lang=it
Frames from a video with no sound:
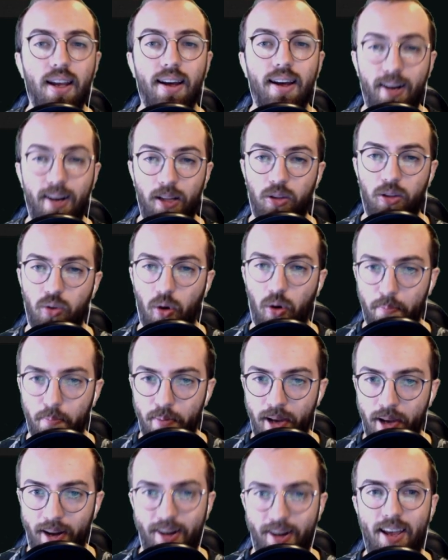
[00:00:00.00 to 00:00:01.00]

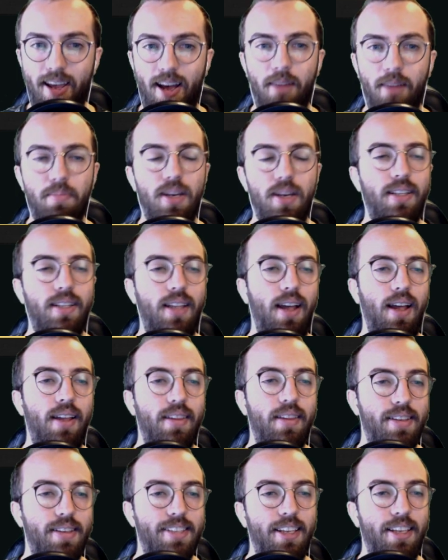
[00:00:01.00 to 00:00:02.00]
raddoppia le abilità
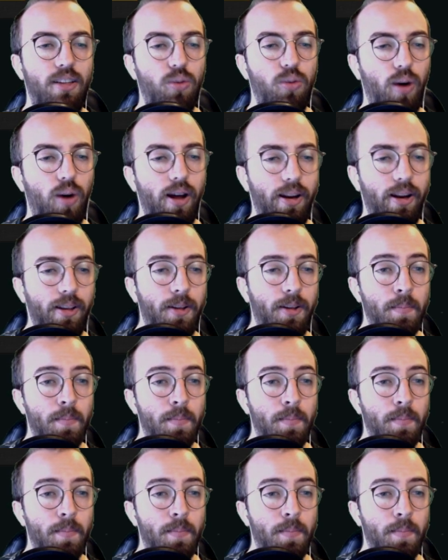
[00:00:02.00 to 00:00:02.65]
dei santuari.